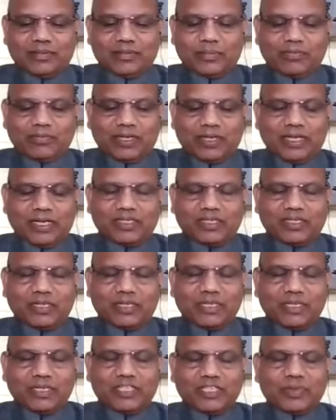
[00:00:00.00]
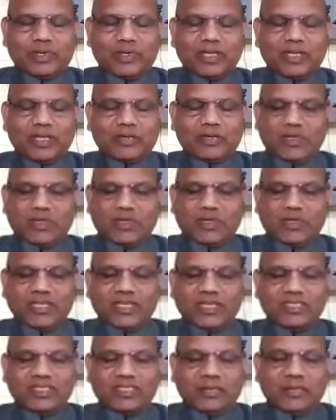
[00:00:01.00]
जन्म किस प्रकार हुआ और
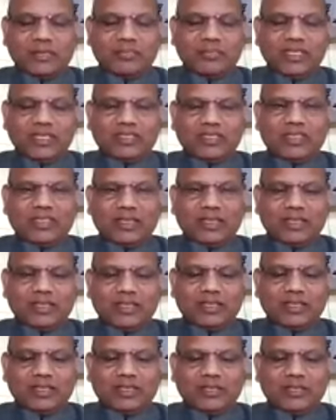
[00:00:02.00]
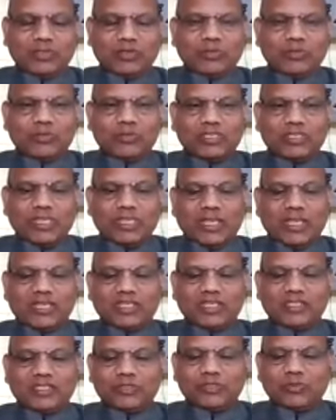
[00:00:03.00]
बचपन कैसा बीता वो
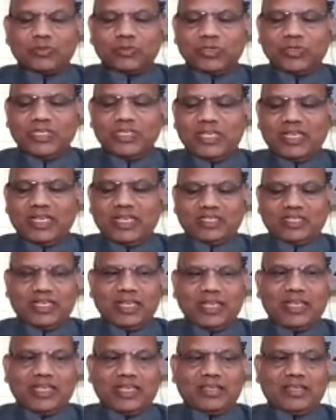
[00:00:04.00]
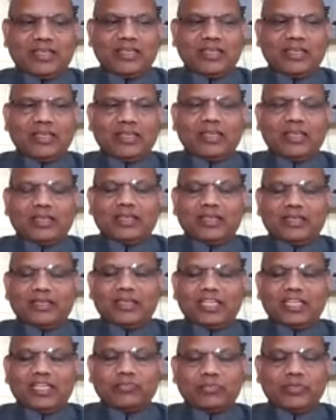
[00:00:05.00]
सारी स्टोरियाज है
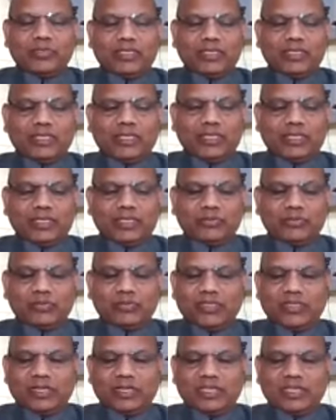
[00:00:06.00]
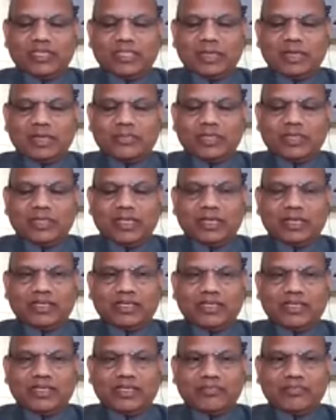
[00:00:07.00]
इगतपुरी ने एक सुंदर किताब निकाली
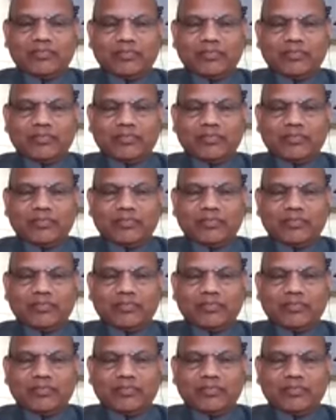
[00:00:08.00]
है